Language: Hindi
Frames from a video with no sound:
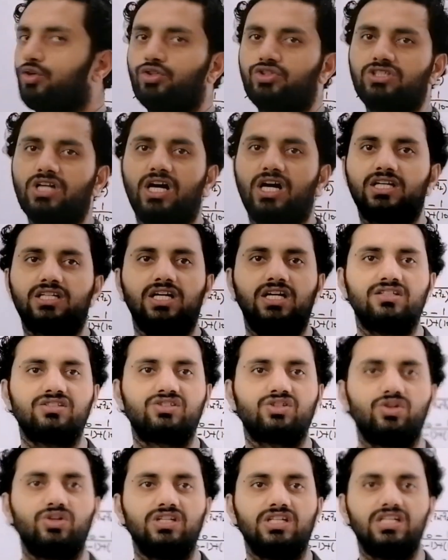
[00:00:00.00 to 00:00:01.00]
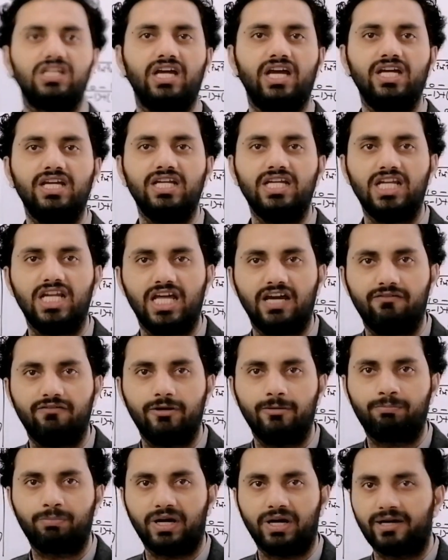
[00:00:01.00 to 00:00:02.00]
रो स्टार्ट कहां से हो रही है
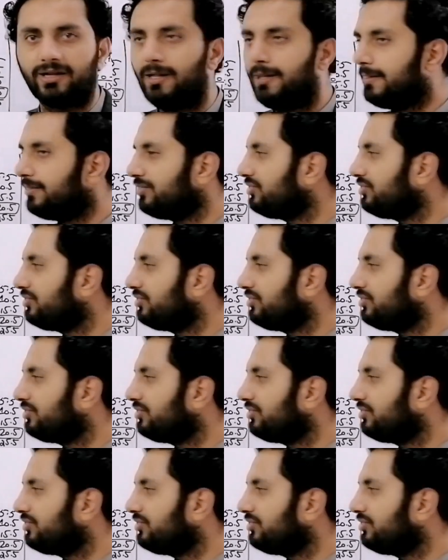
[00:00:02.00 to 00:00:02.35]
इलेवन पर